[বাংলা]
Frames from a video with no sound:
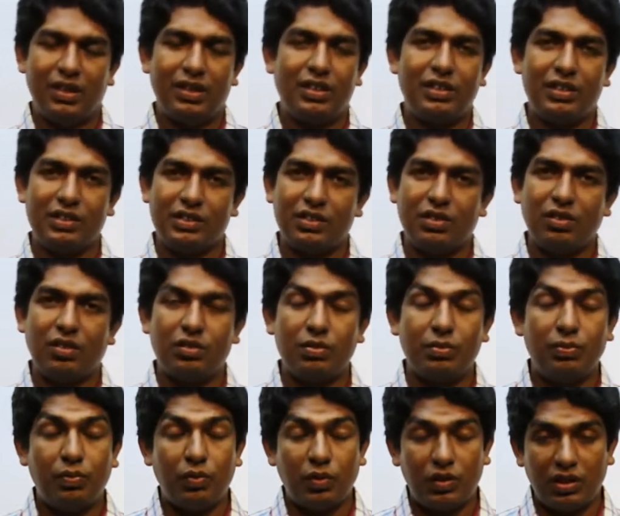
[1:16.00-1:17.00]
নিয়োজিত আসলে
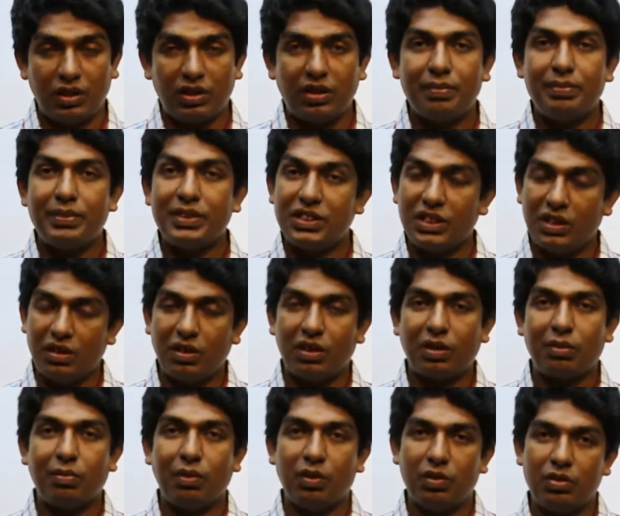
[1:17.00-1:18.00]
প্রত্যেকটা পেশায় অনেক
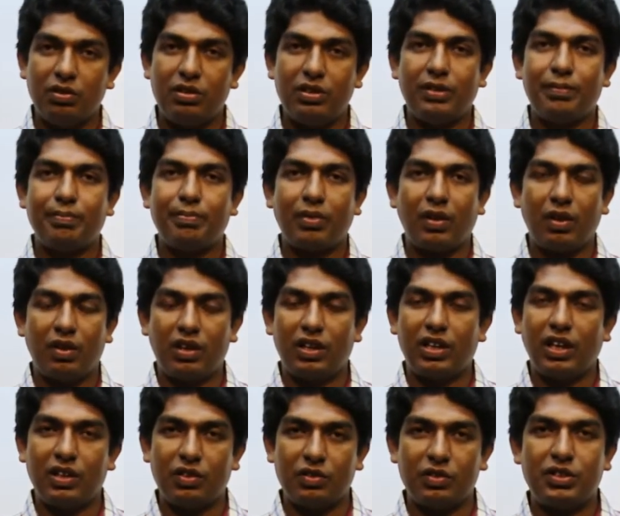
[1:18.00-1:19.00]
মহৎ অনেক
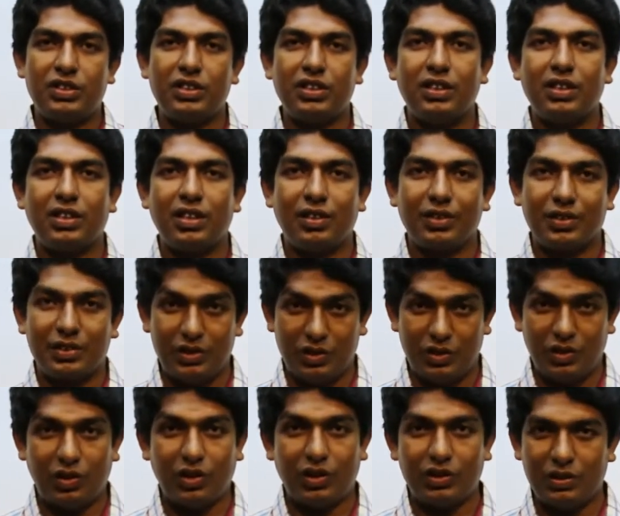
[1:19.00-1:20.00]
আদর্শের কারণ
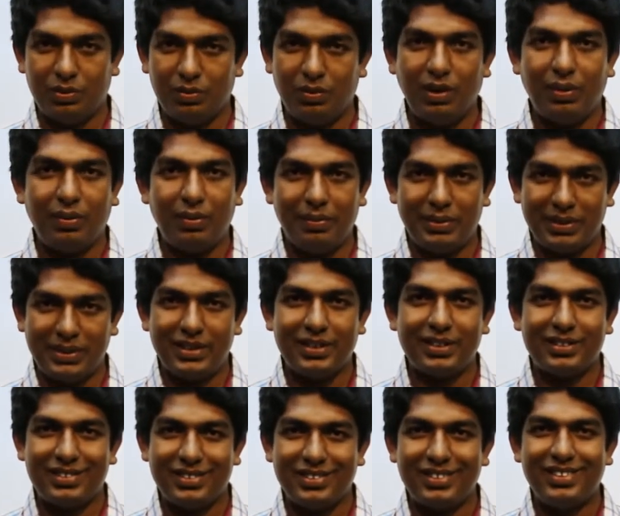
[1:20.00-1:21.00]
কৃষক আছে বলে আমরা বেঁচে
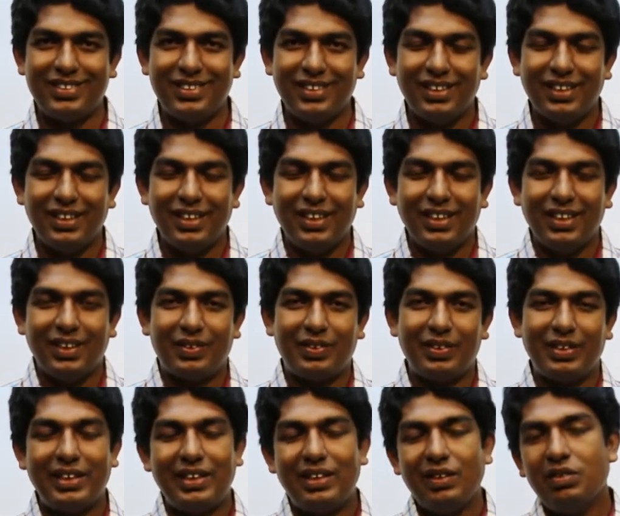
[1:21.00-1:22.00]
আছি তো
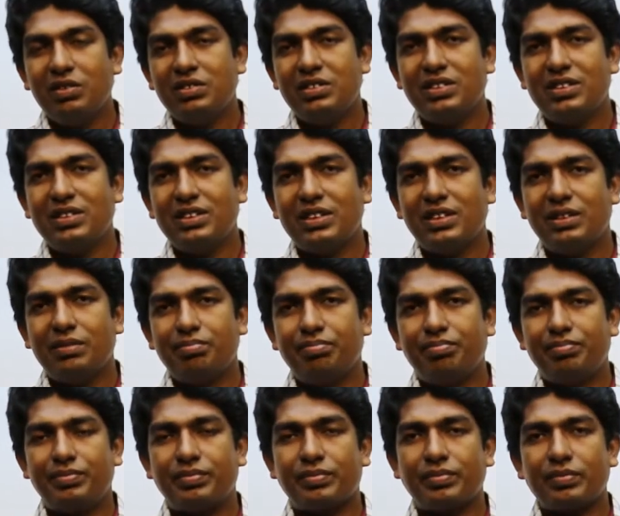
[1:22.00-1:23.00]
এটা হচ্ছে যে
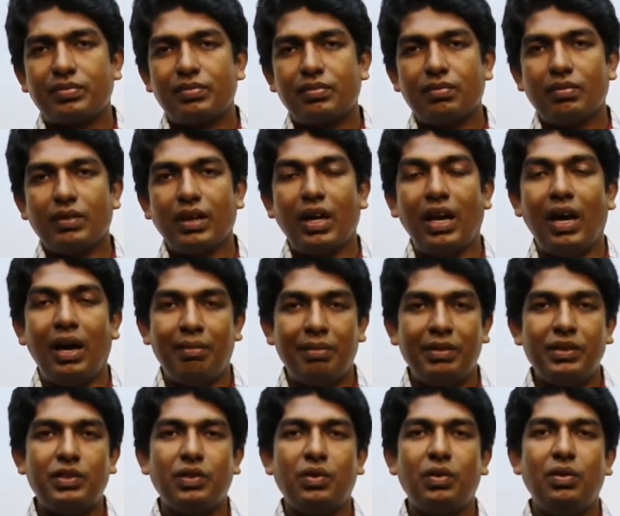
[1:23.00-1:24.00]
আমরা
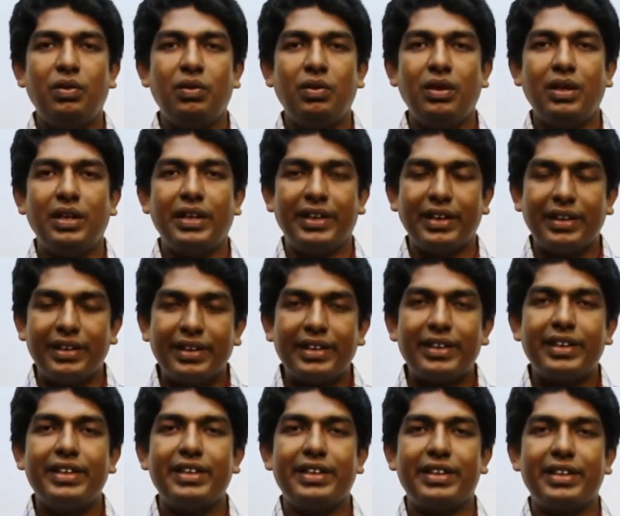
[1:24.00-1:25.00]
যখন এটা
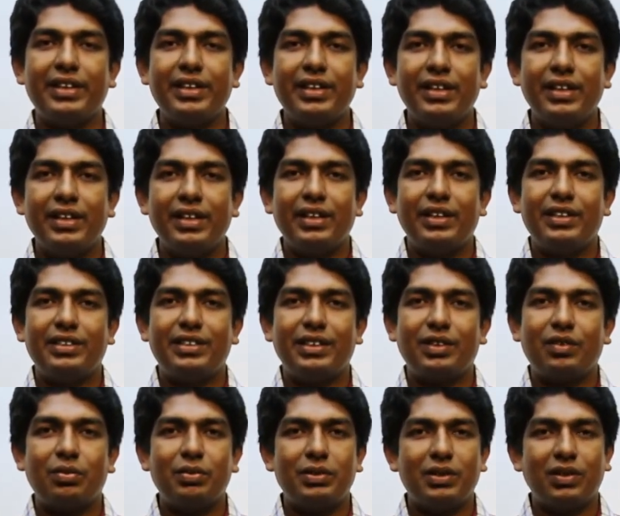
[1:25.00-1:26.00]
দেখি যে
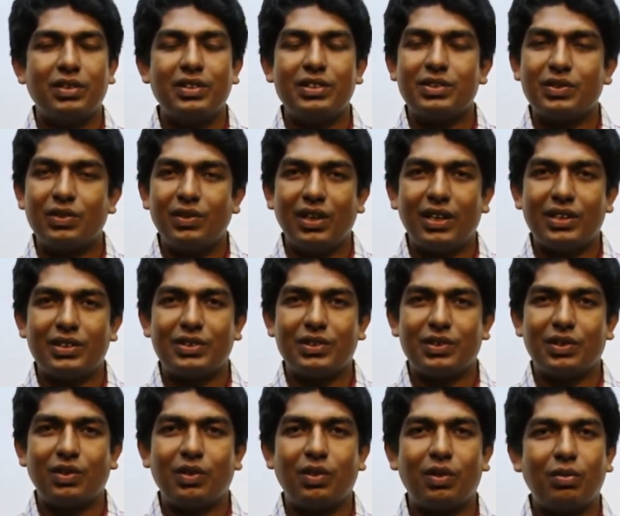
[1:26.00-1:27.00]
তুমি যখন স্কুলে আসছো
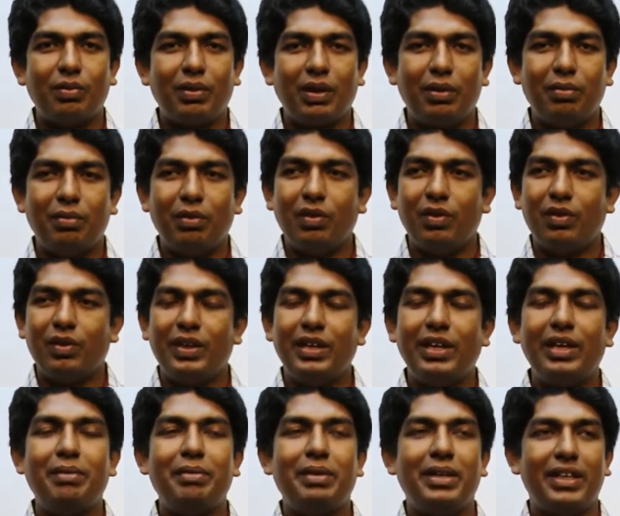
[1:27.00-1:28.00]
তখন তোমাকে বললো
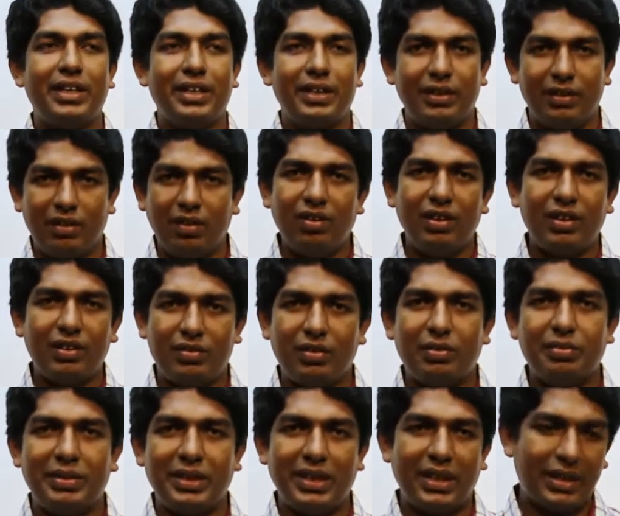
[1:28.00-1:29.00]
এই মেয়ে ধরো একজন
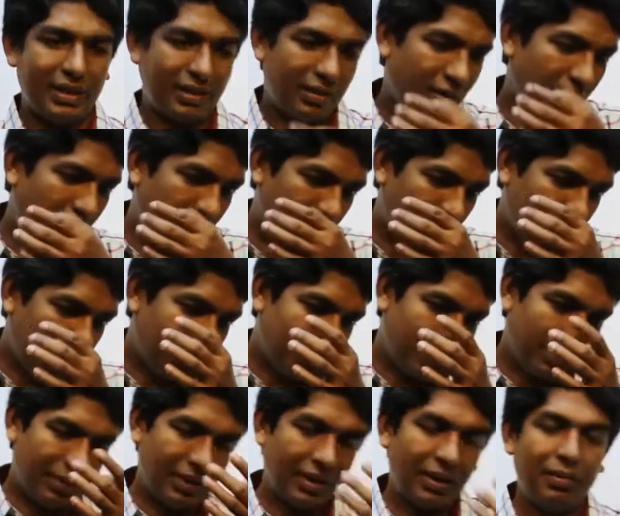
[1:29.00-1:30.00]
মেয়ে আর কি ধর তোমার
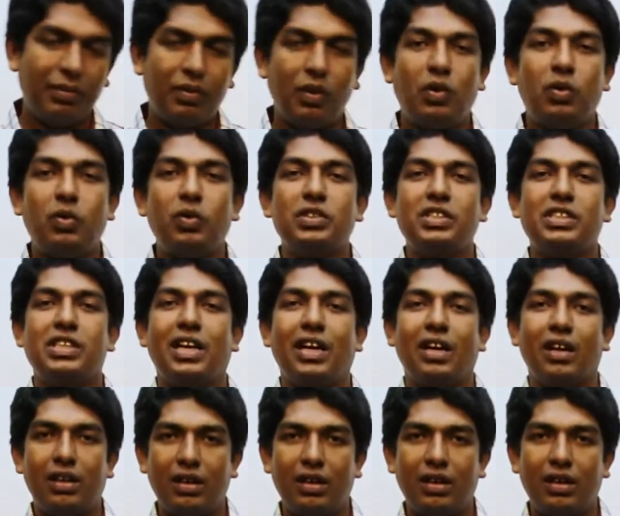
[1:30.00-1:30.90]
তোমার নাম ধরো রোজিনা